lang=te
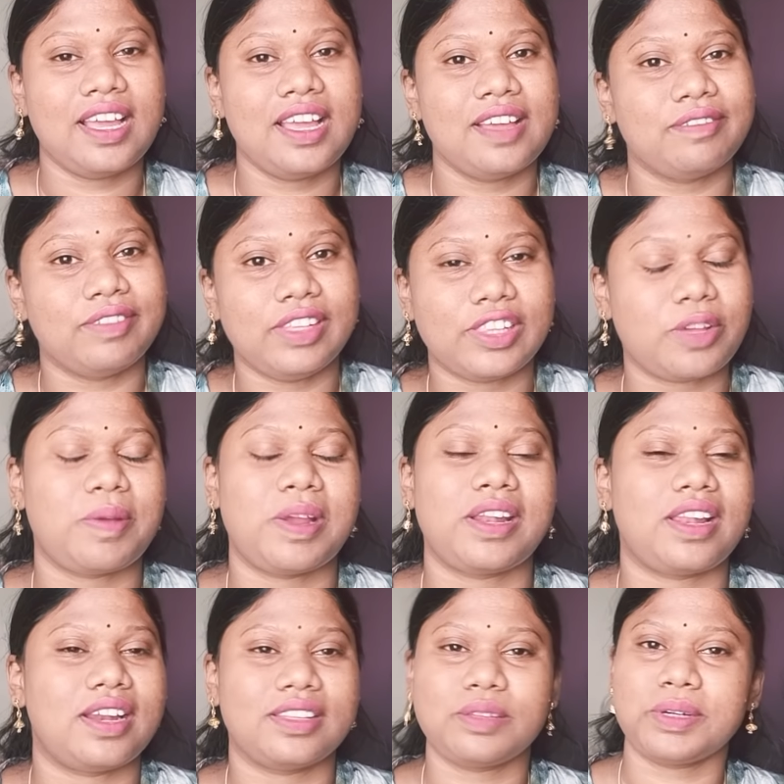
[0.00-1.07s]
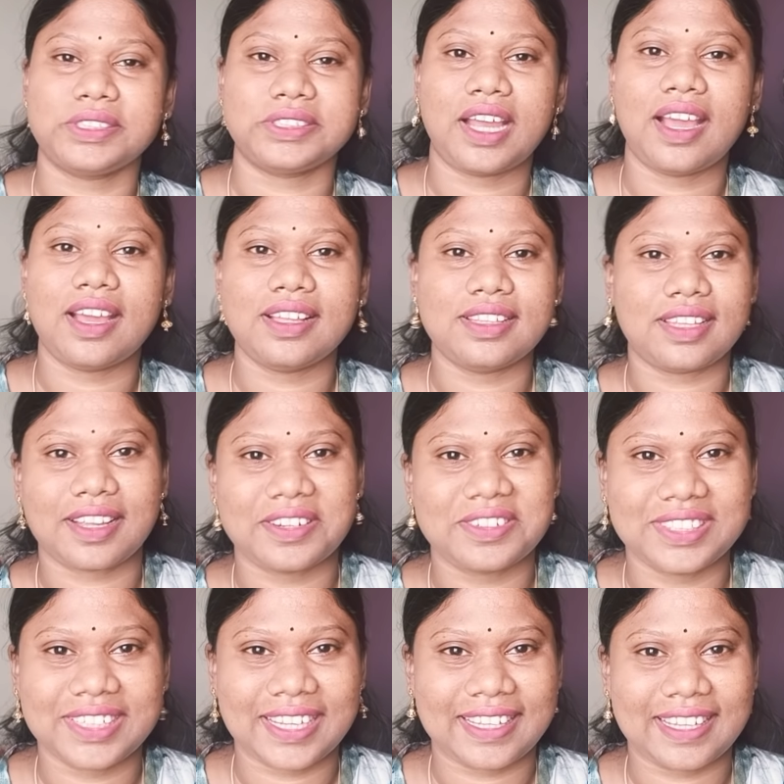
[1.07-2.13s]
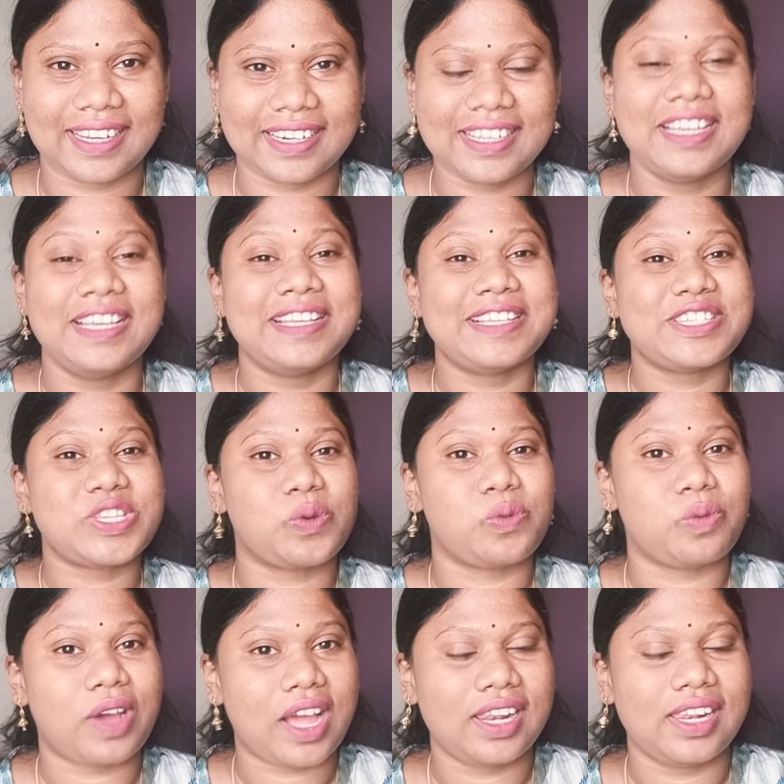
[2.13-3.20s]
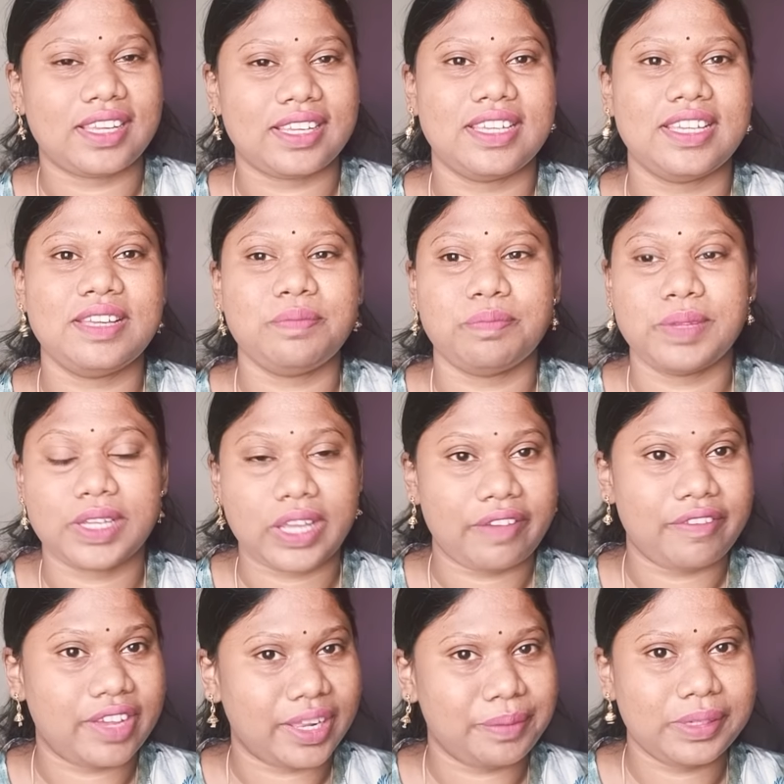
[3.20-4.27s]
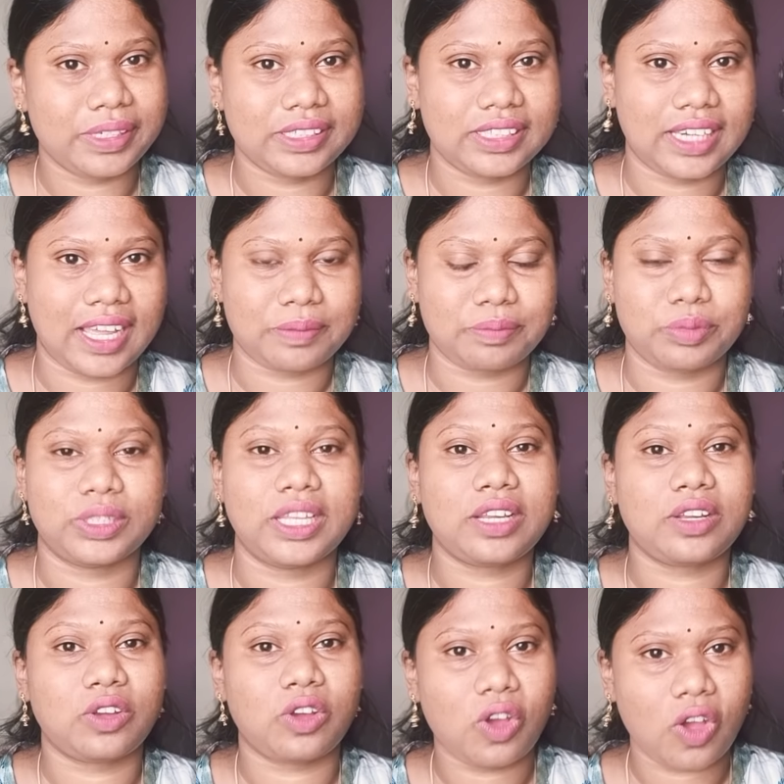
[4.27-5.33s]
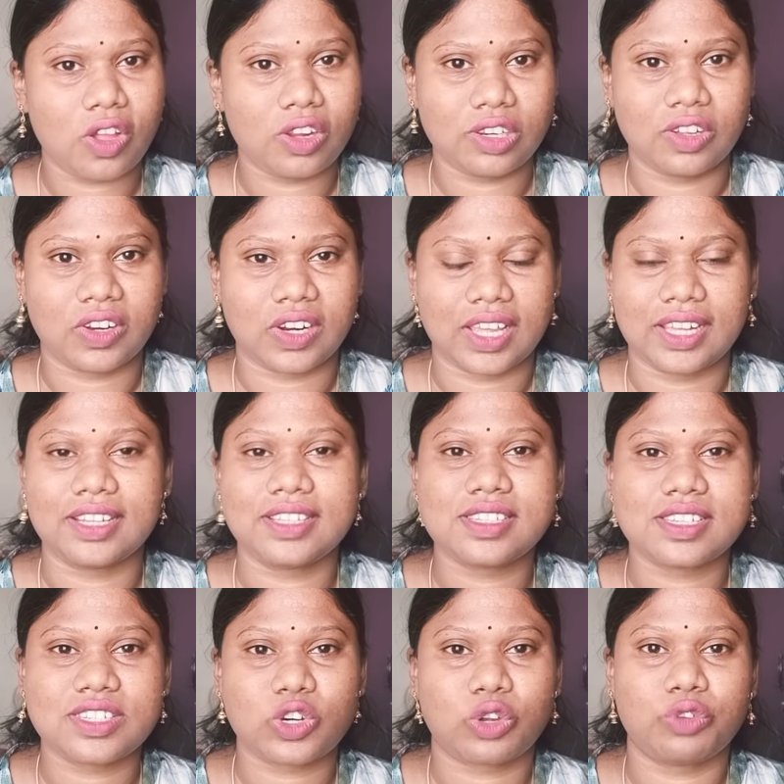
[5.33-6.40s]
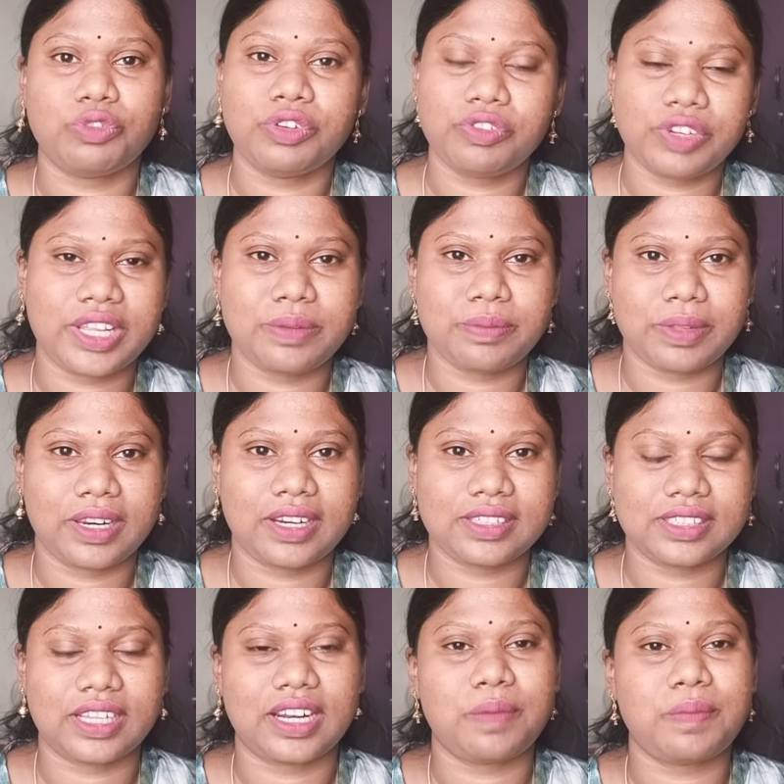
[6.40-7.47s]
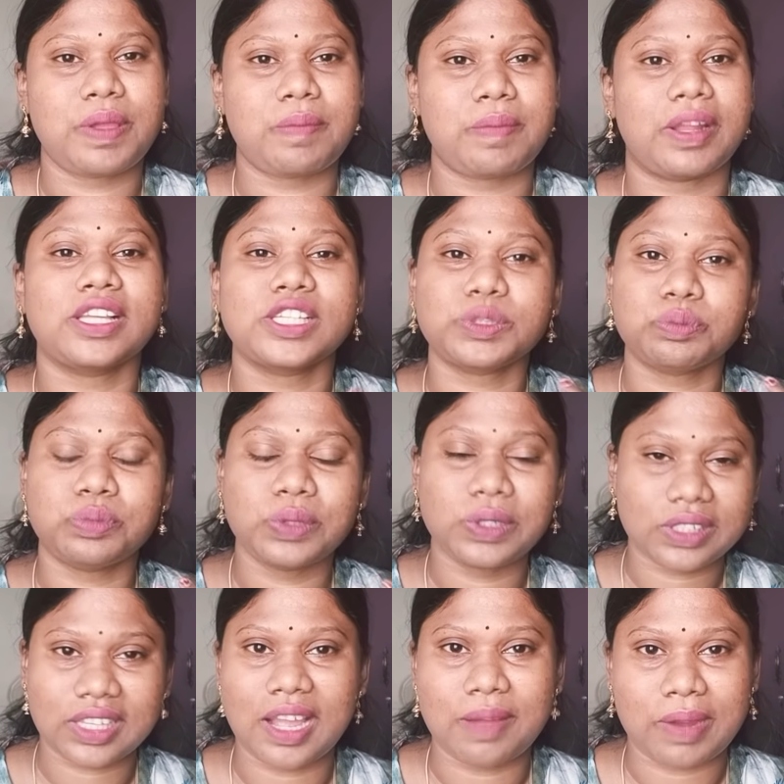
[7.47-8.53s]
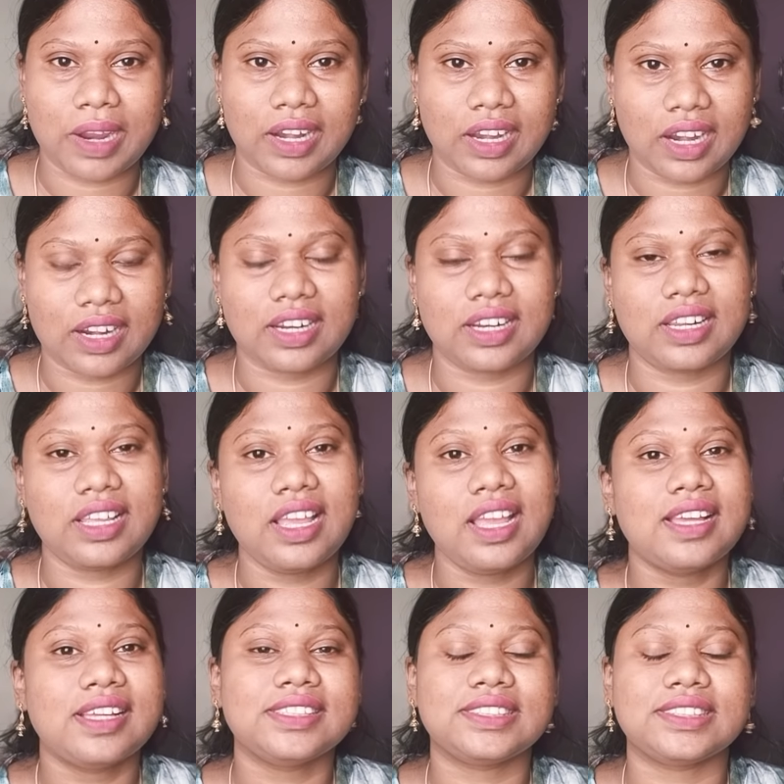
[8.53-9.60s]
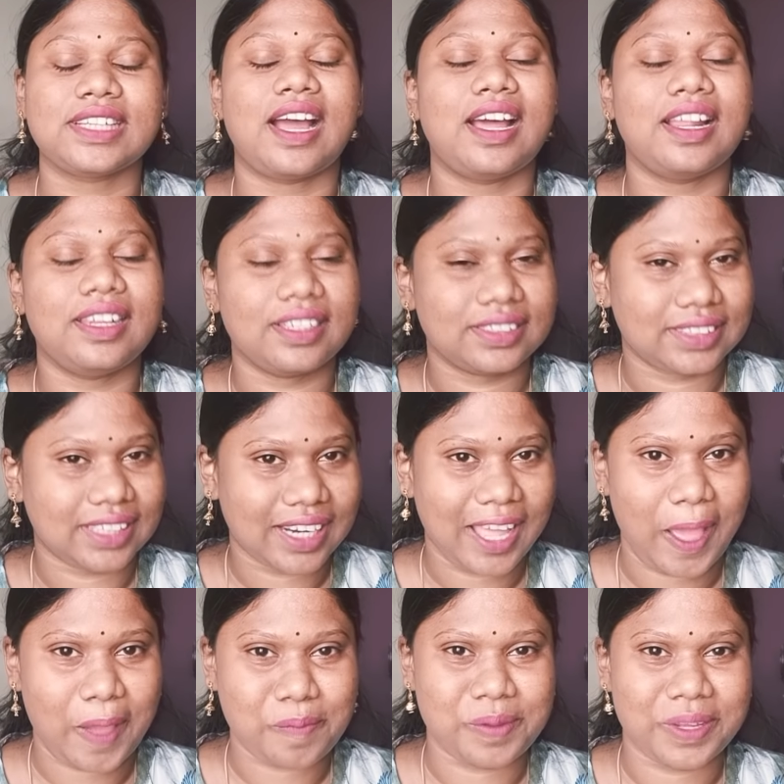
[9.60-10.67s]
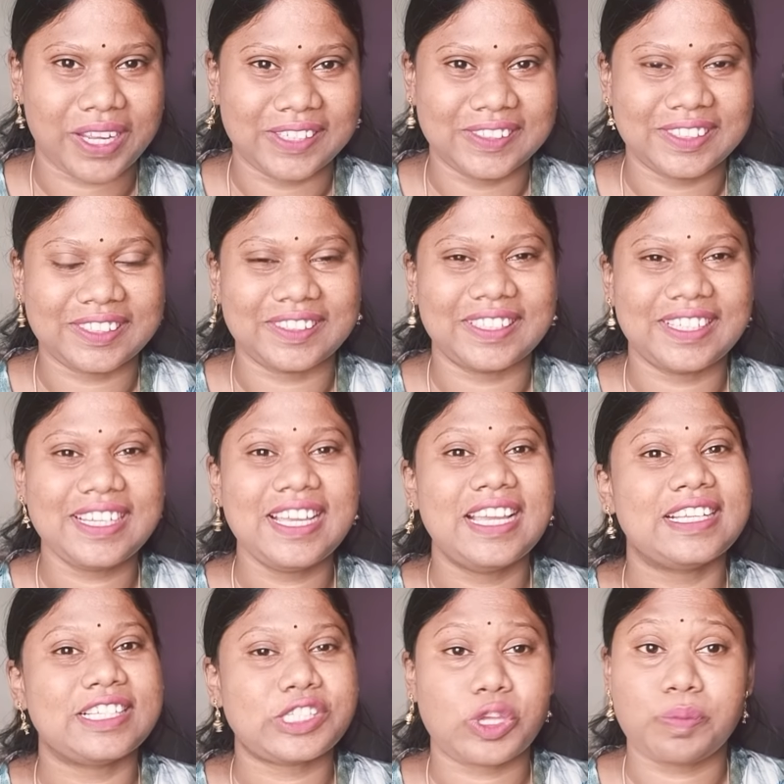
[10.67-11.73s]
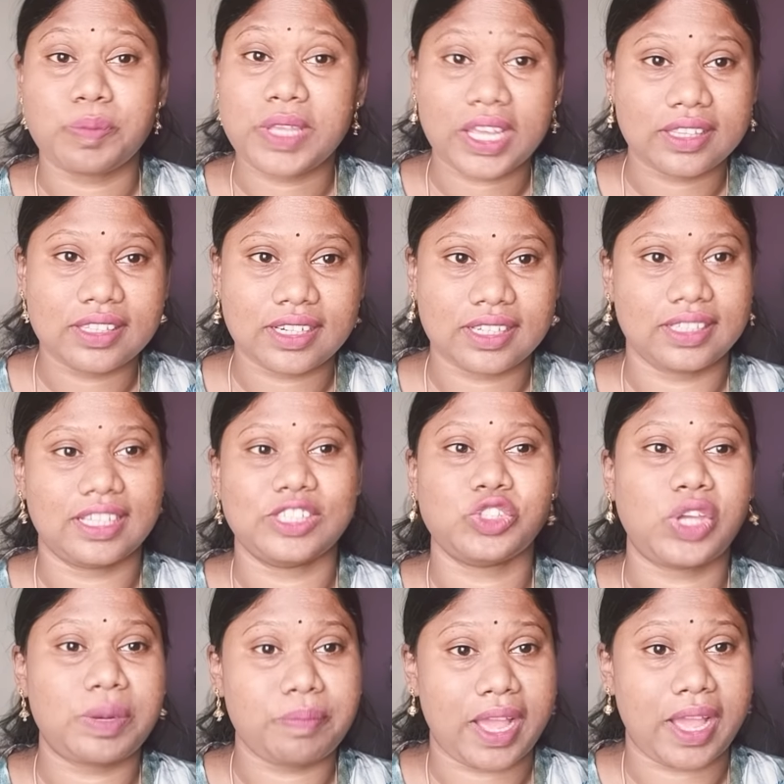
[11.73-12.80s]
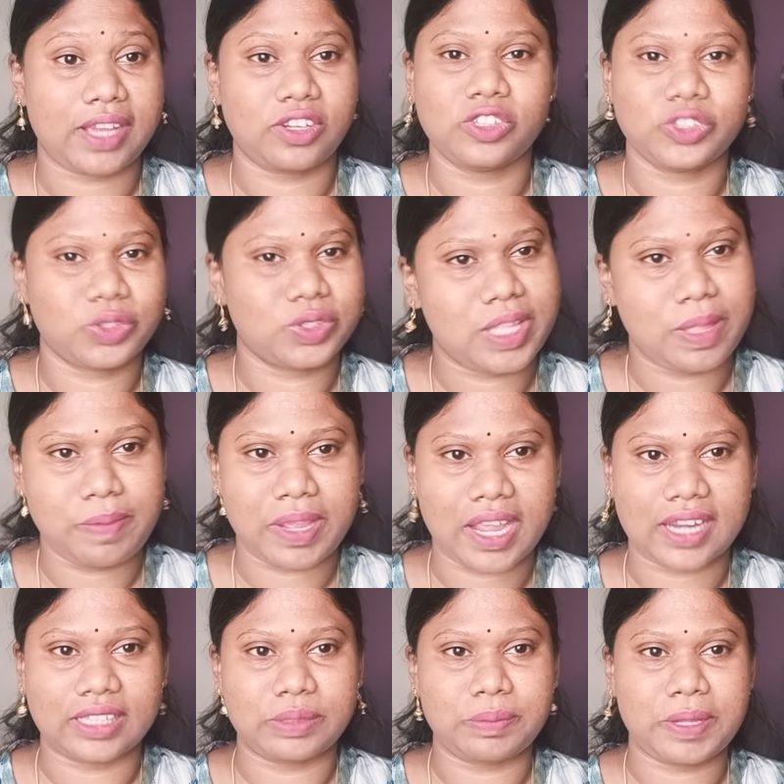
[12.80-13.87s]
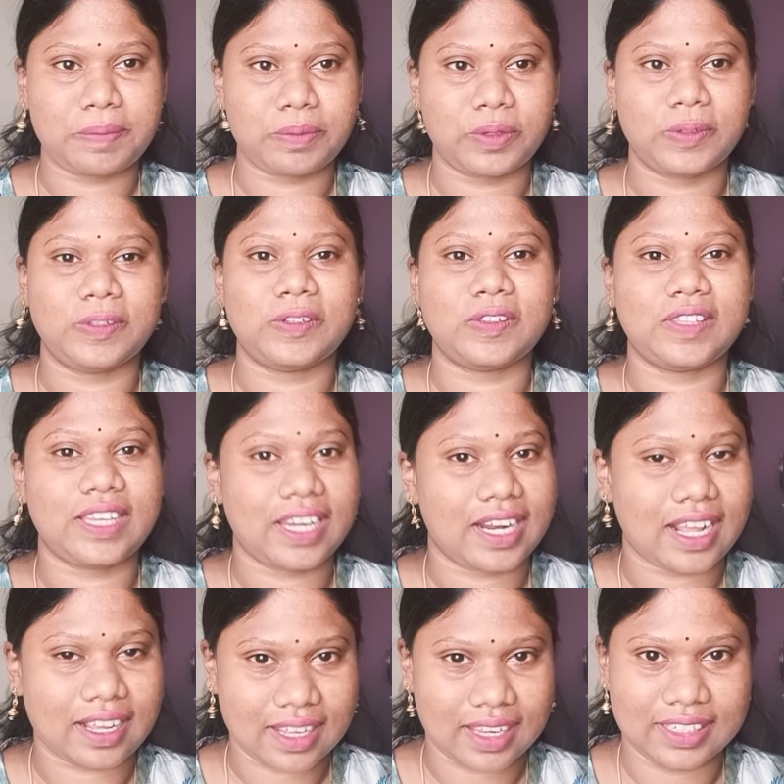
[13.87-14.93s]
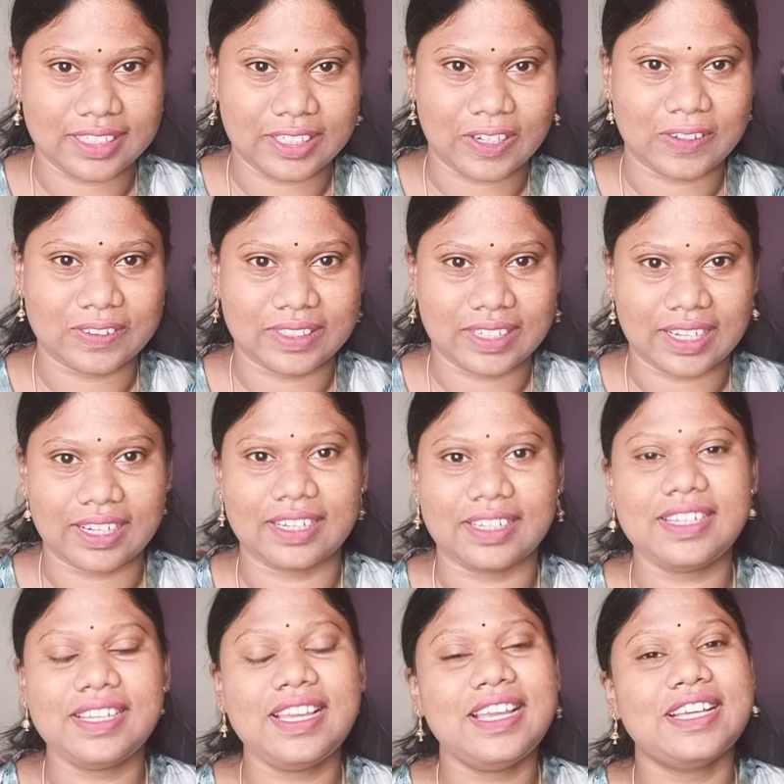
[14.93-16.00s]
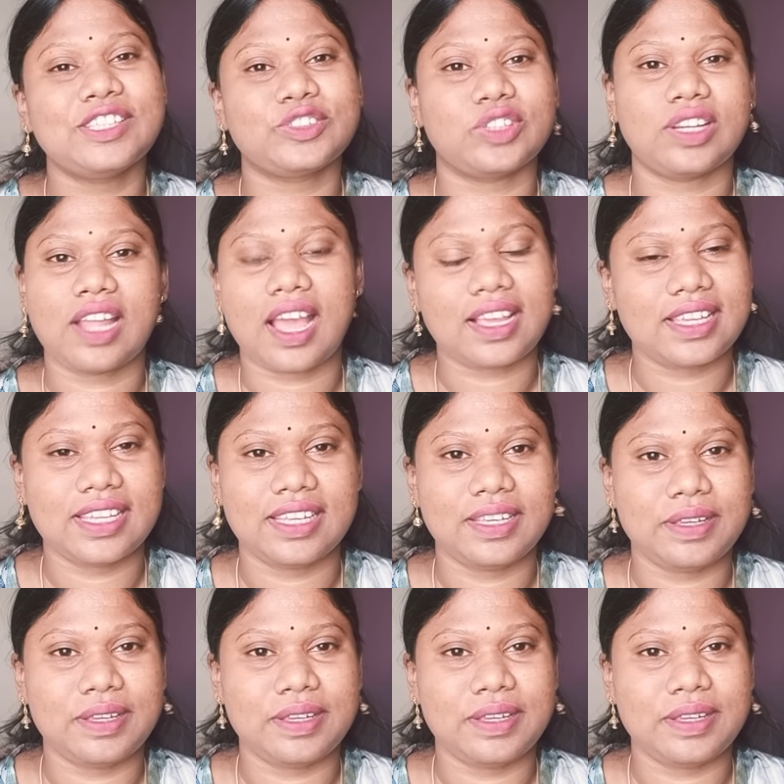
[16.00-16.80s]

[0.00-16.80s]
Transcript: వీళ్ళతో మాట్లాడితే ప్రశాంతంగా ఉంటుందని సో వాళ్ళకి మీకు అవైలబిలిటీ లేకపోతే కాల్లోనైనా జస్ట్ ఒక ఫిఫ్టీన్ మినిట్స్ అన్నా మీ మనస్ఫూర్తిగా మాట్లాడండి చాలా చాలా హ్యాపీగా ఉంటుంది సో మీ అందరికీ తెలుసు అండ్ బ్యాక్గ్రౌండ్ చూస్తే మీకు అర్థమైపోయి ఉంటుంది నేను అక్కల ఇంట్లో ఉన్నానని సో నాకు